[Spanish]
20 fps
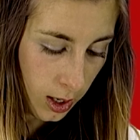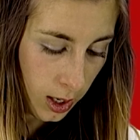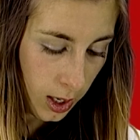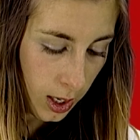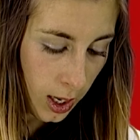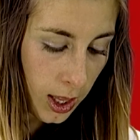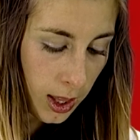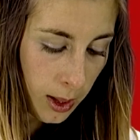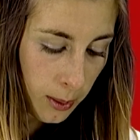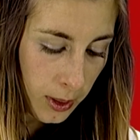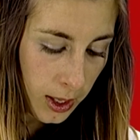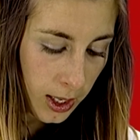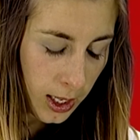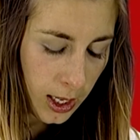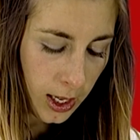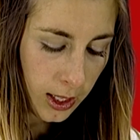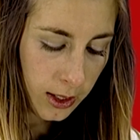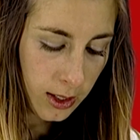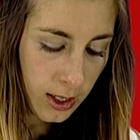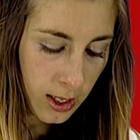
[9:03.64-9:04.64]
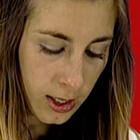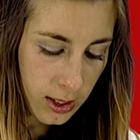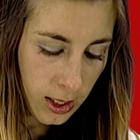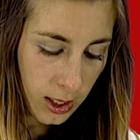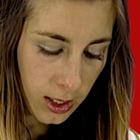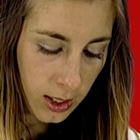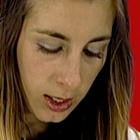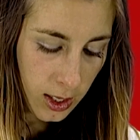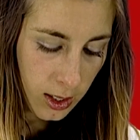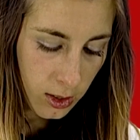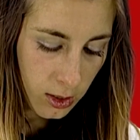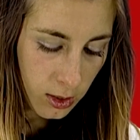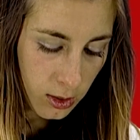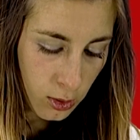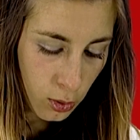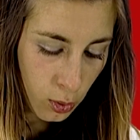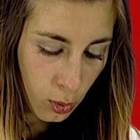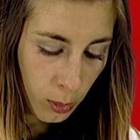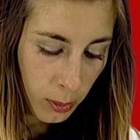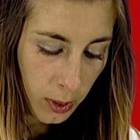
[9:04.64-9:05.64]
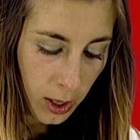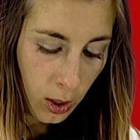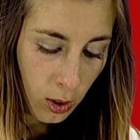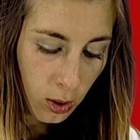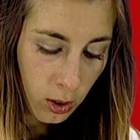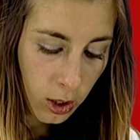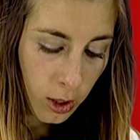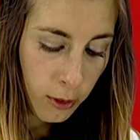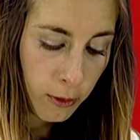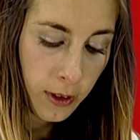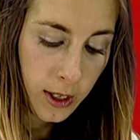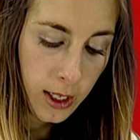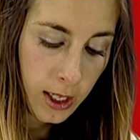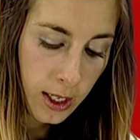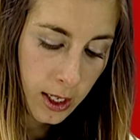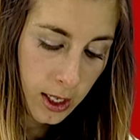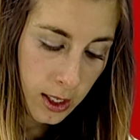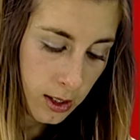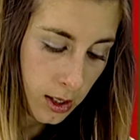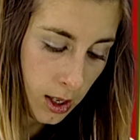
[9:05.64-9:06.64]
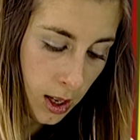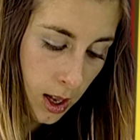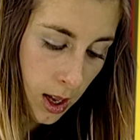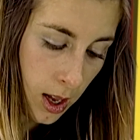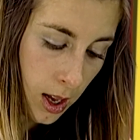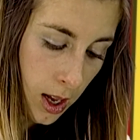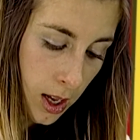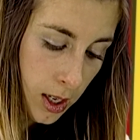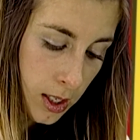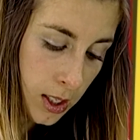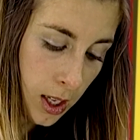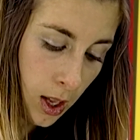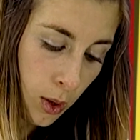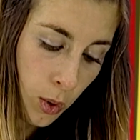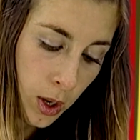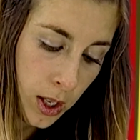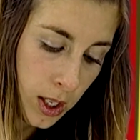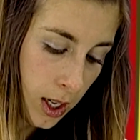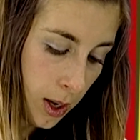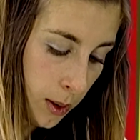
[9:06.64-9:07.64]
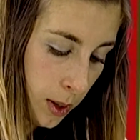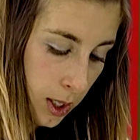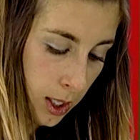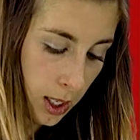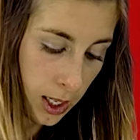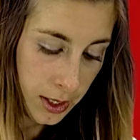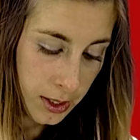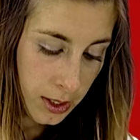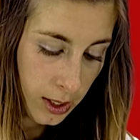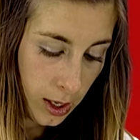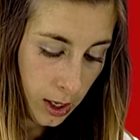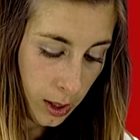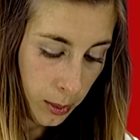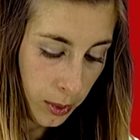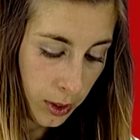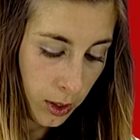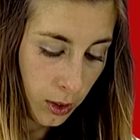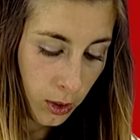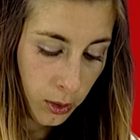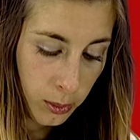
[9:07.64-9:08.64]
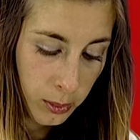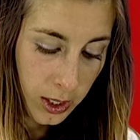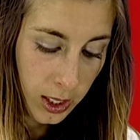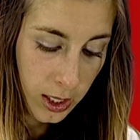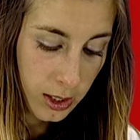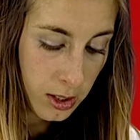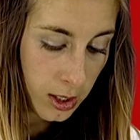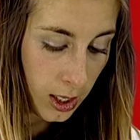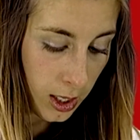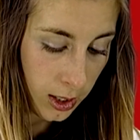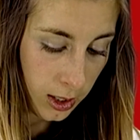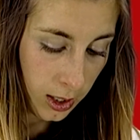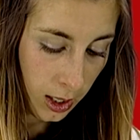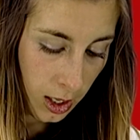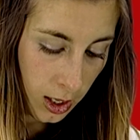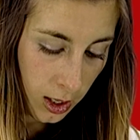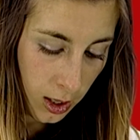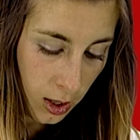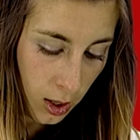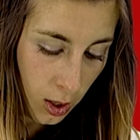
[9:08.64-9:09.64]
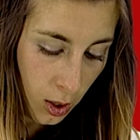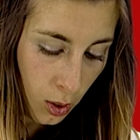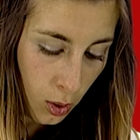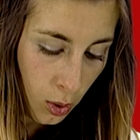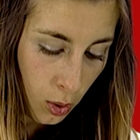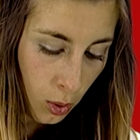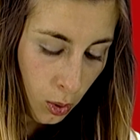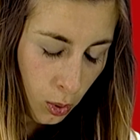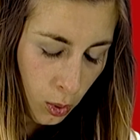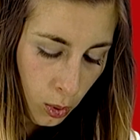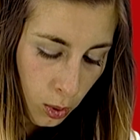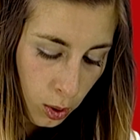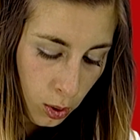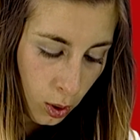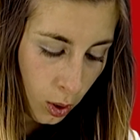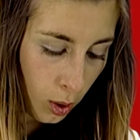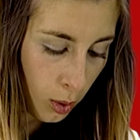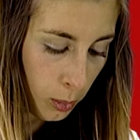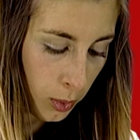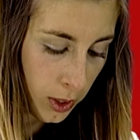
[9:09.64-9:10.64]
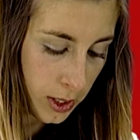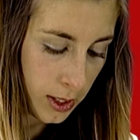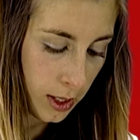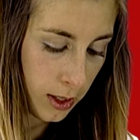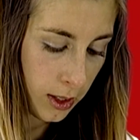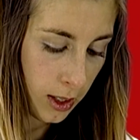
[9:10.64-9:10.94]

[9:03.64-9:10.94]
Cada vez que las tías salían, sus mascotas felinas se adueñaban de la sala para dormir la siesta, justo como esa